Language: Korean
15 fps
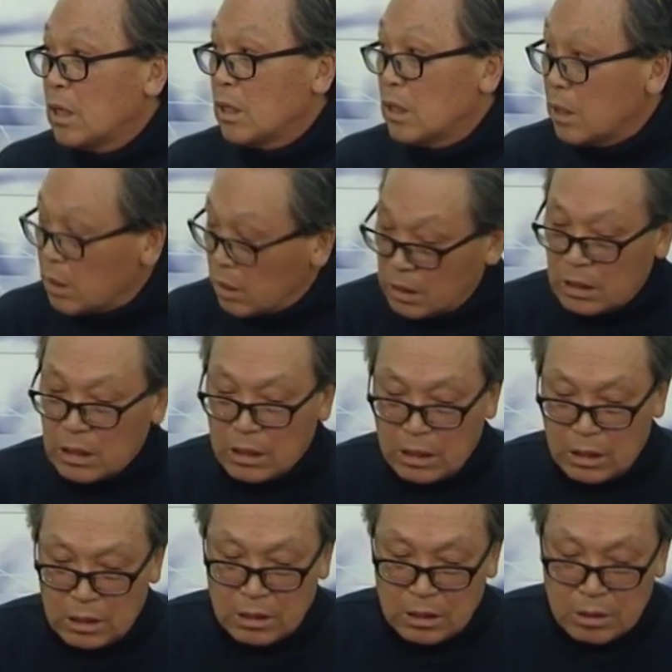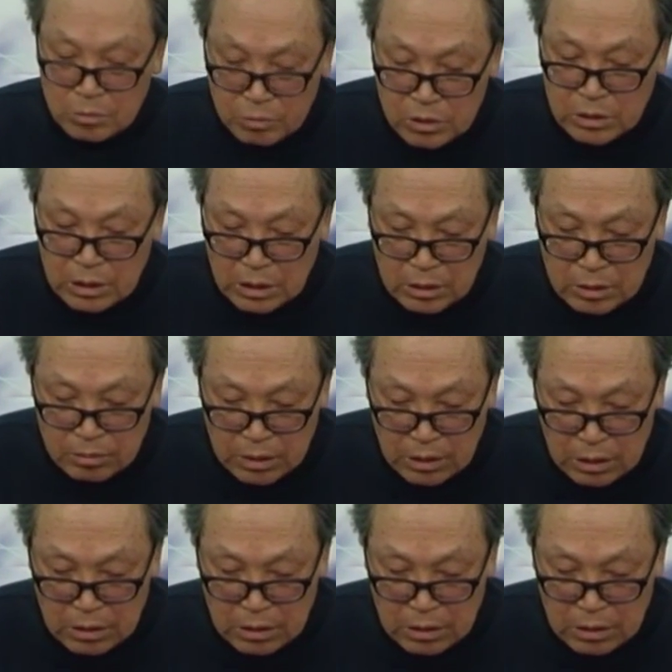이렇게 네. 이런 문제가 있습니다.